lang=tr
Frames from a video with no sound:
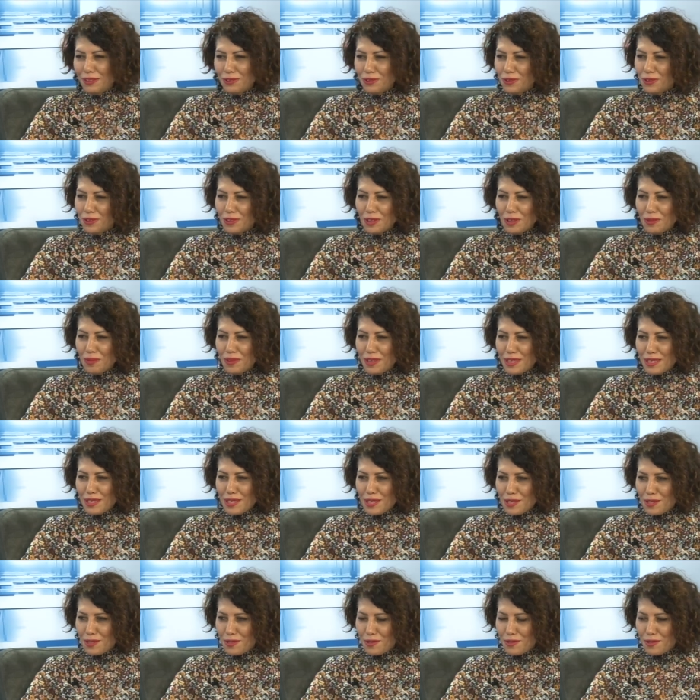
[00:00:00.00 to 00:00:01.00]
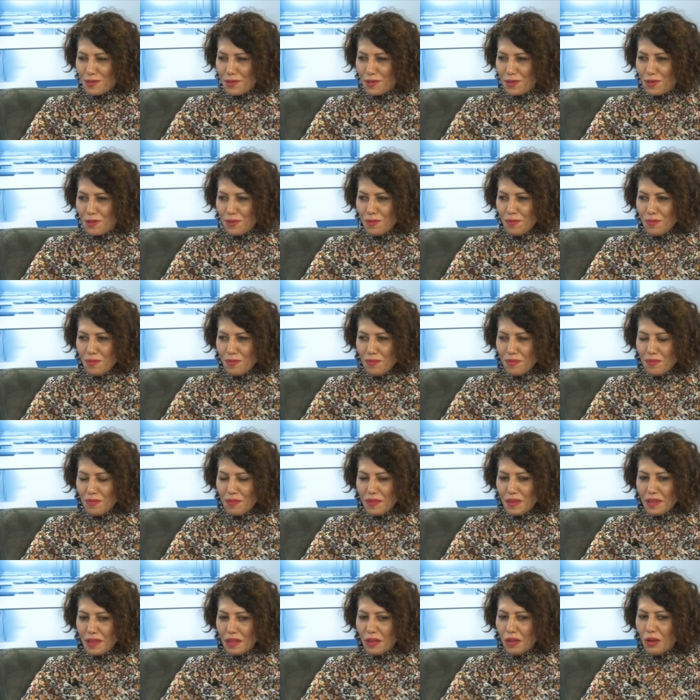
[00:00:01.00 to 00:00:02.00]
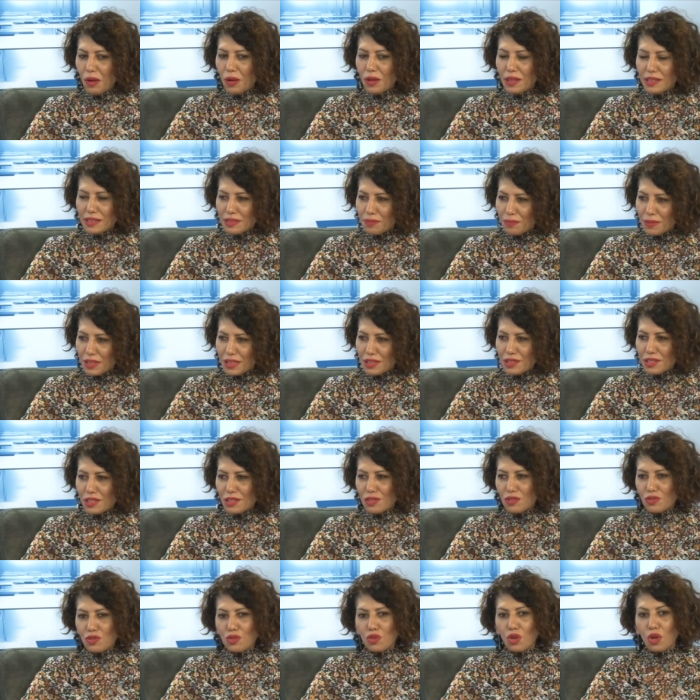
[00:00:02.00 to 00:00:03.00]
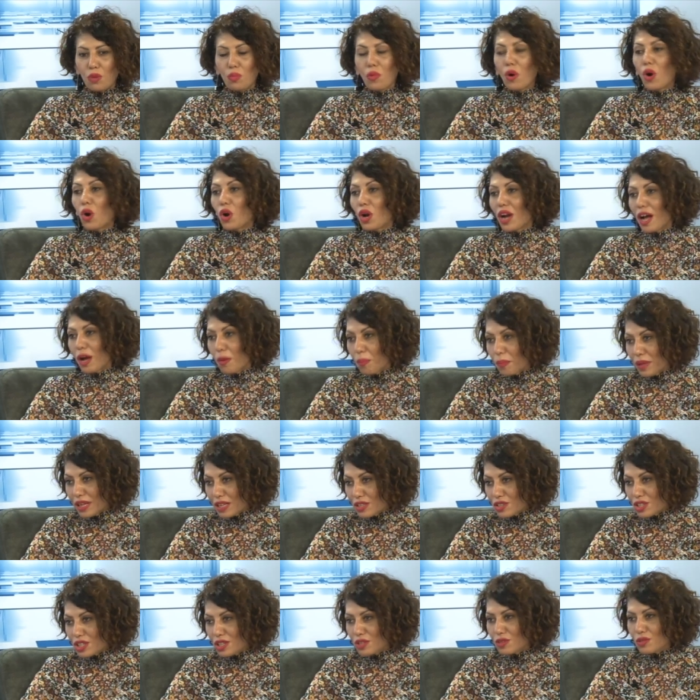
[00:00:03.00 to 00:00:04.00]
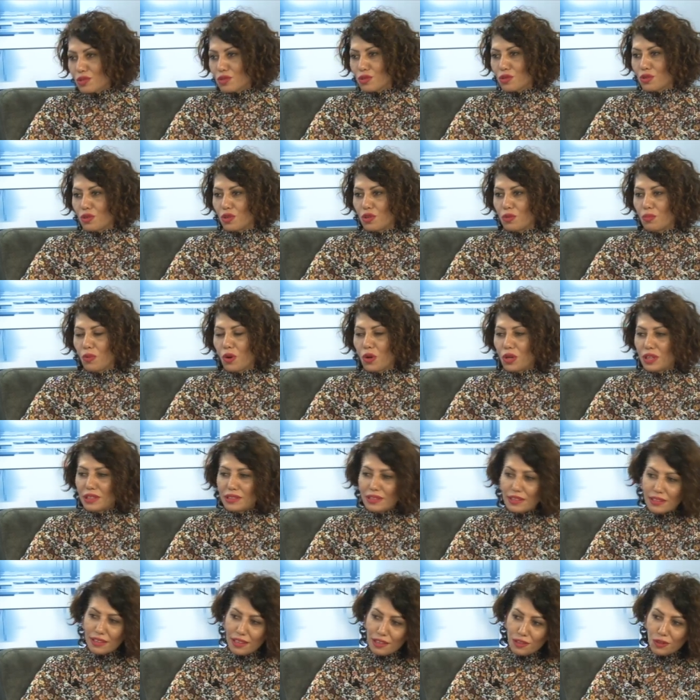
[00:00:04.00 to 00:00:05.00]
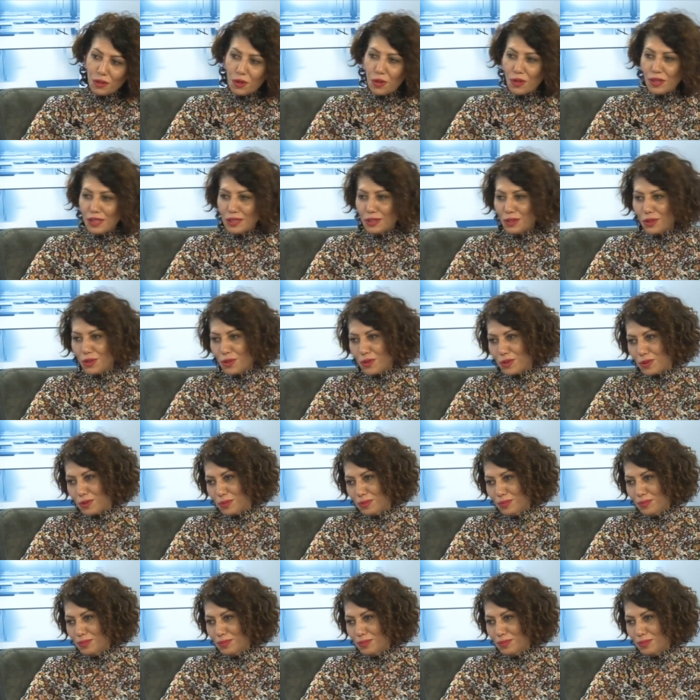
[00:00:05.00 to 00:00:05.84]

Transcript: uygulamaya çalışıyorum. Öğretmeye çalışıyorum, öğrenmeye çalışıyorum, öğretirken öğreniyorum. Hı hı.